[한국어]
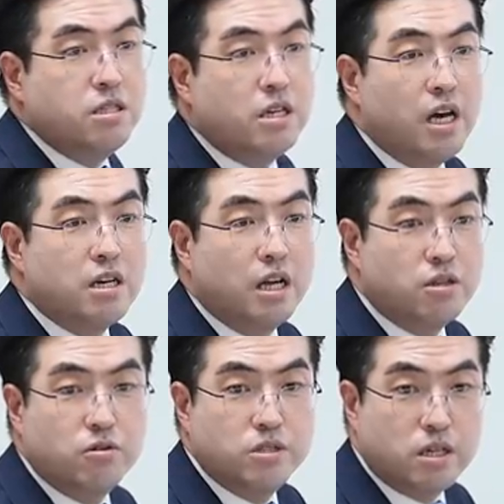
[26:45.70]
처리한 건
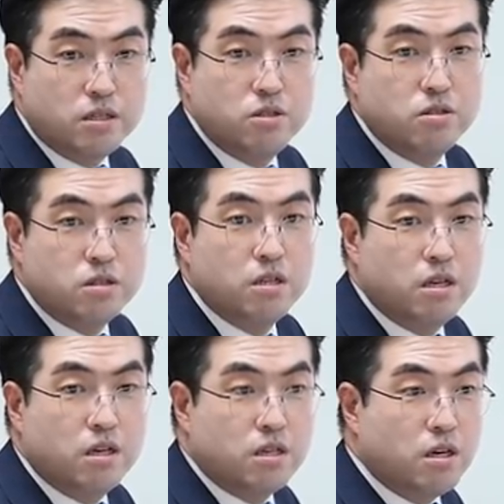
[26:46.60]
아니고 이제 그
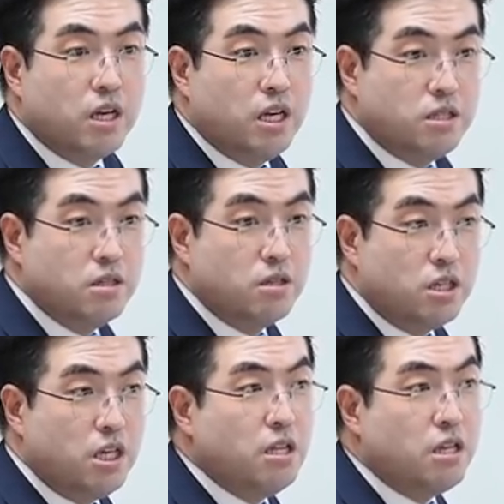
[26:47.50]
거기
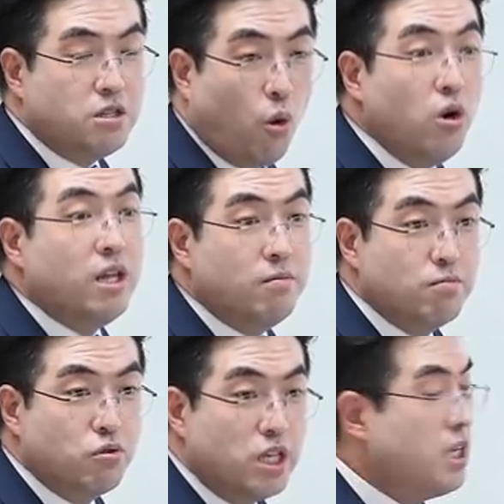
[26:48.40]
인터넷에 올린
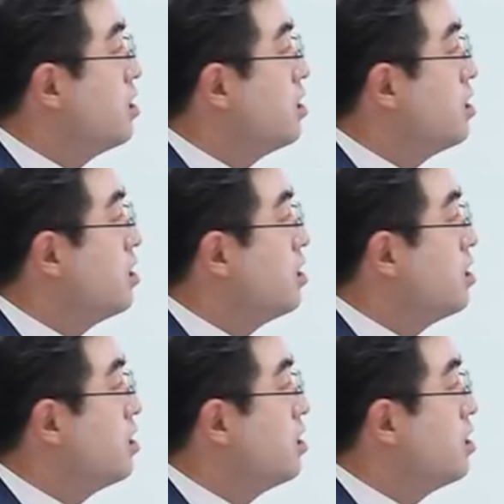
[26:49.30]
분이.